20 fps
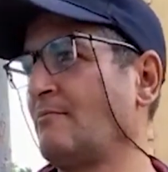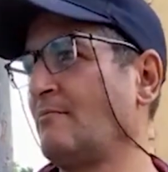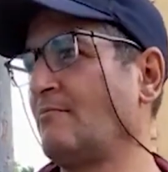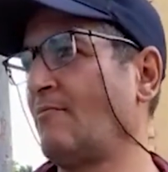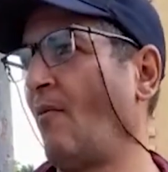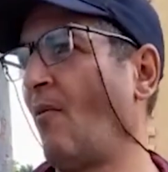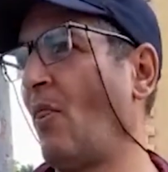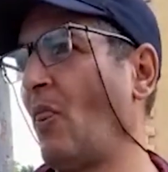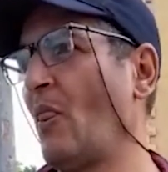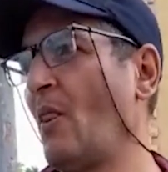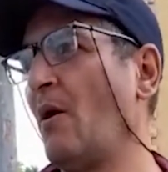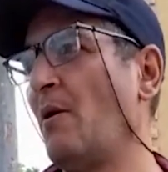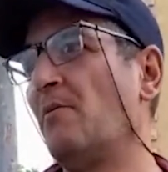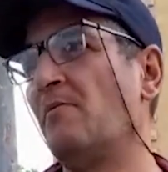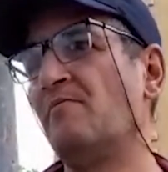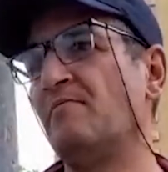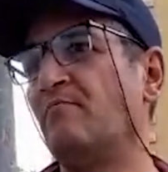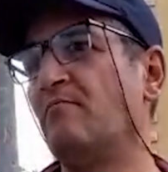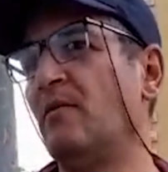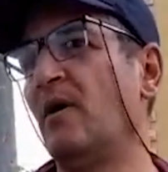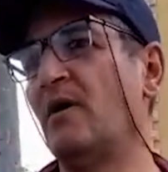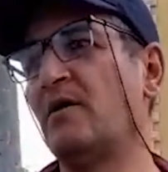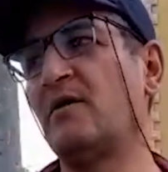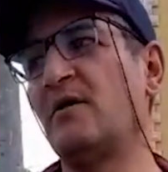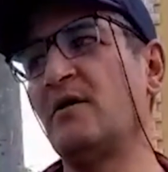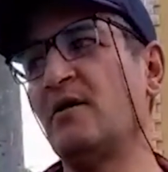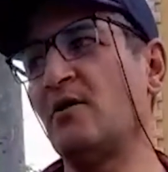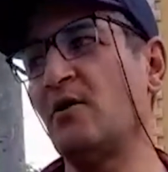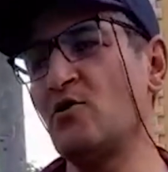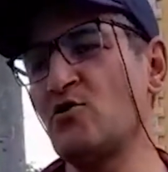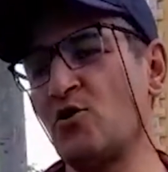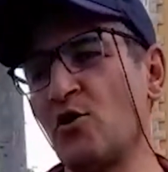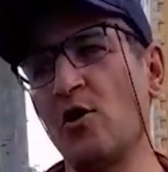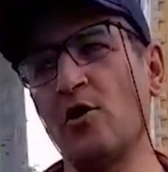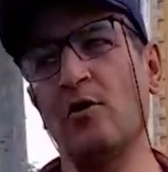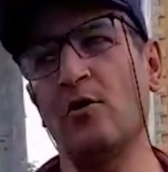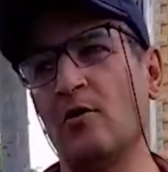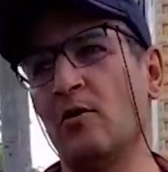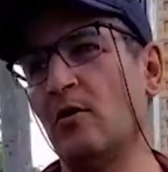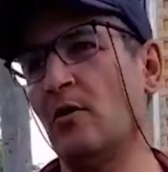طبعا يعني بسيطه ان
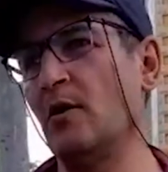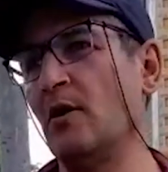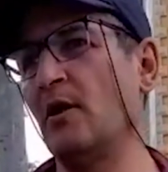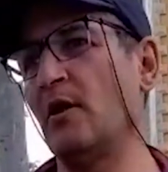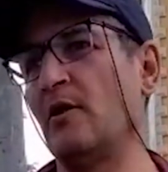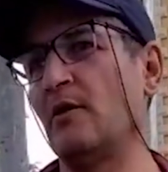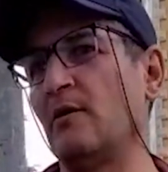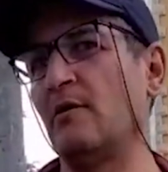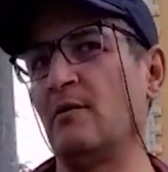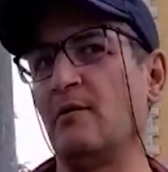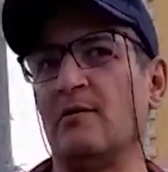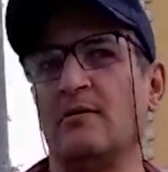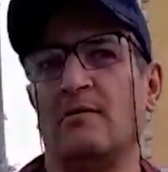شاء الله يعني